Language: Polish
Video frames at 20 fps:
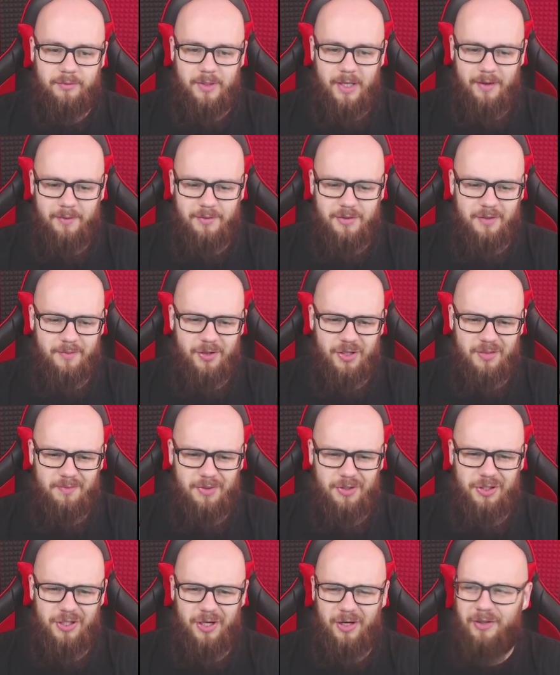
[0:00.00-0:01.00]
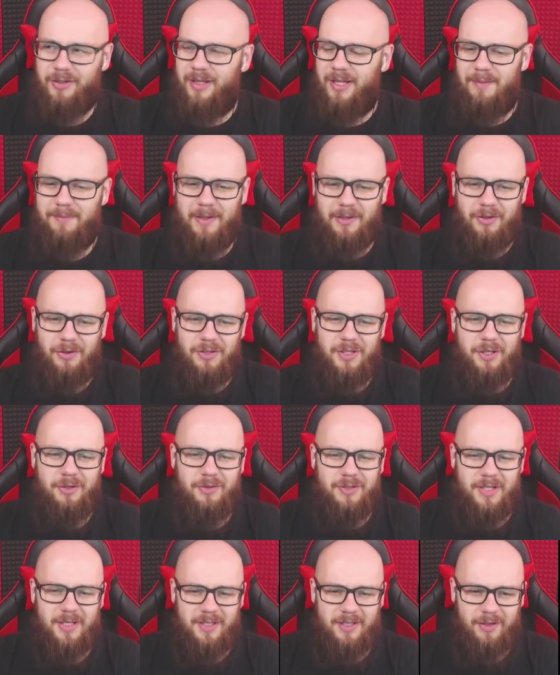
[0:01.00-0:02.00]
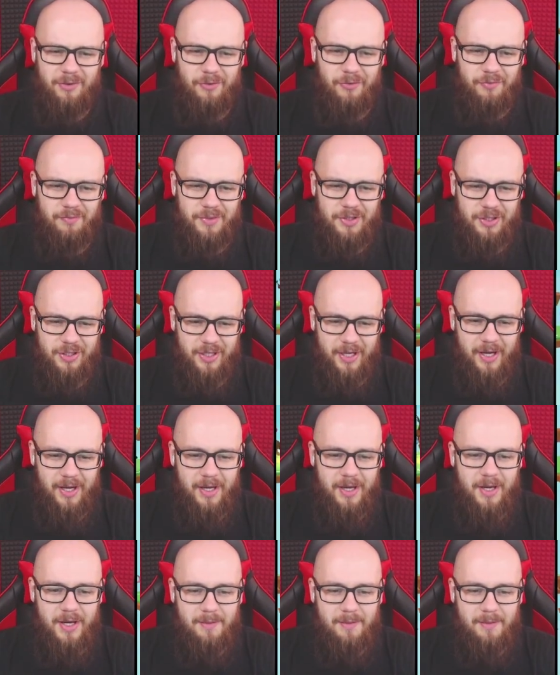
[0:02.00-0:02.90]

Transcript: Nie wiem, co może być zielone na batoniku, zastanówmy się.